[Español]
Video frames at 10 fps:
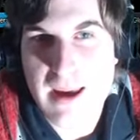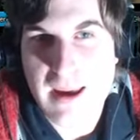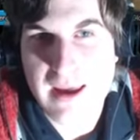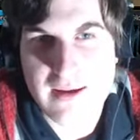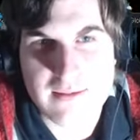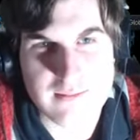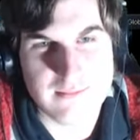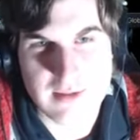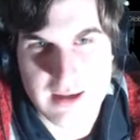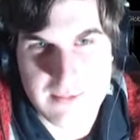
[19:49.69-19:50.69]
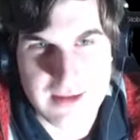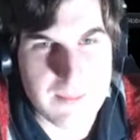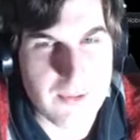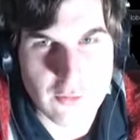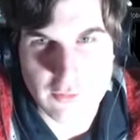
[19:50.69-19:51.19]
Eh, de acá viene, qué
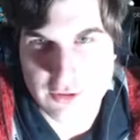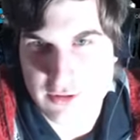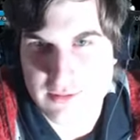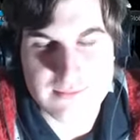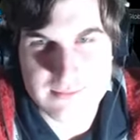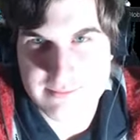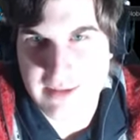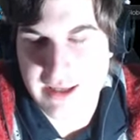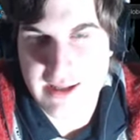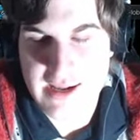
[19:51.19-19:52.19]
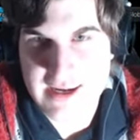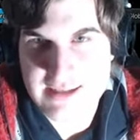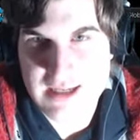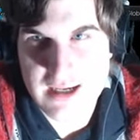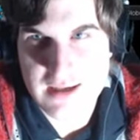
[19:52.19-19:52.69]
pelotudo que soy. Me queda la
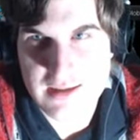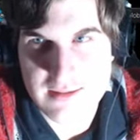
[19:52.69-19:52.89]
casa